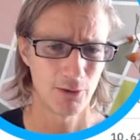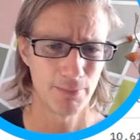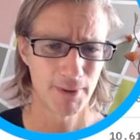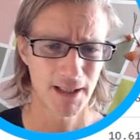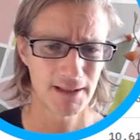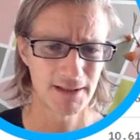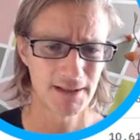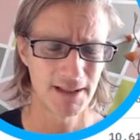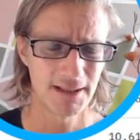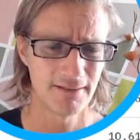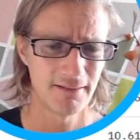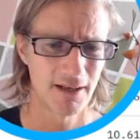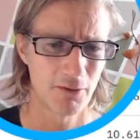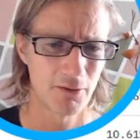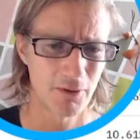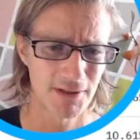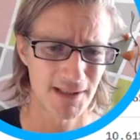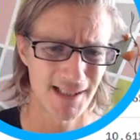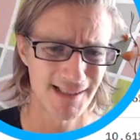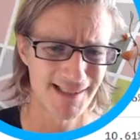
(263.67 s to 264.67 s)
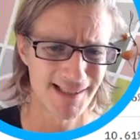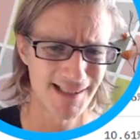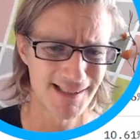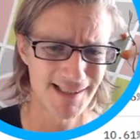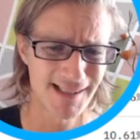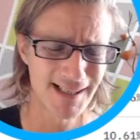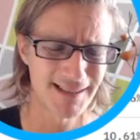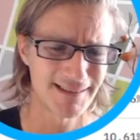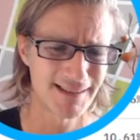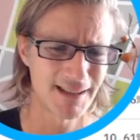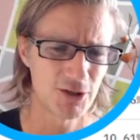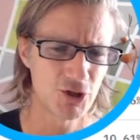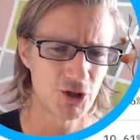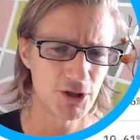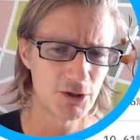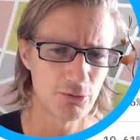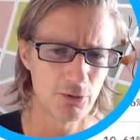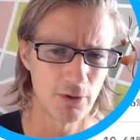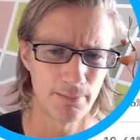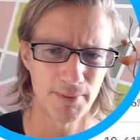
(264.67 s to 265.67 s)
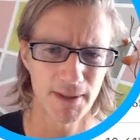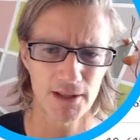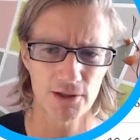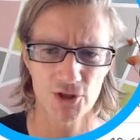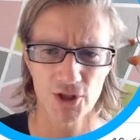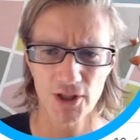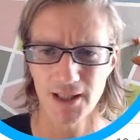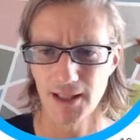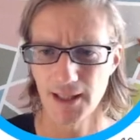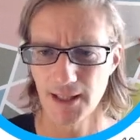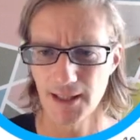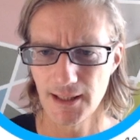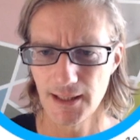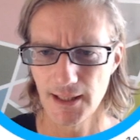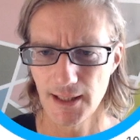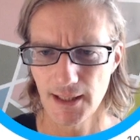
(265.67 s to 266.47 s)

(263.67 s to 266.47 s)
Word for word: operativa è quasi al 65%, al,